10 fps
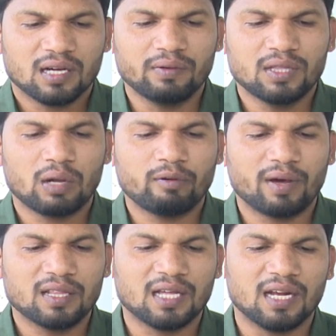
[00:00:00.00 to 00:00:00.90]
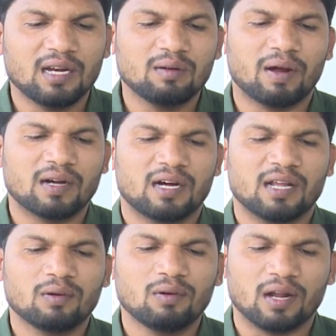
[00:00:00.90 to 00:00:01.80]
కవితను ఆమె భర్త అనిల్
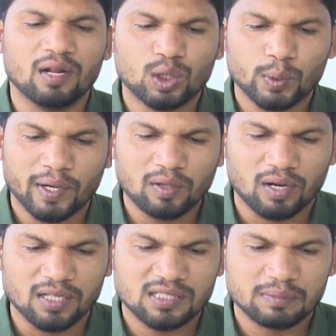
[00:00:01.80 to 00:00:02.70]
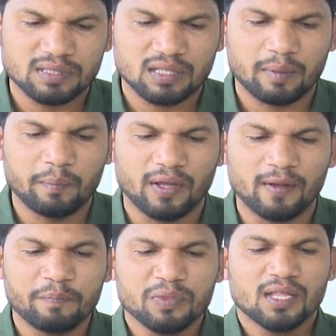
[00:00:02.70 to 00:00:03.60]
మాట్లాడారు అనిల్తో పాటు రాజ్యసభ ఎంపీ
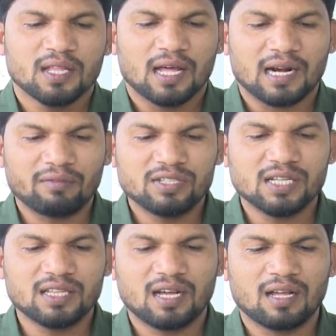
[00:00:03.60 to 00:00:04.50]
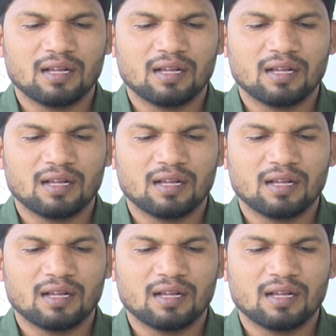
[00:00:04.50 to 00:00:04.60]
రవిచంద్ర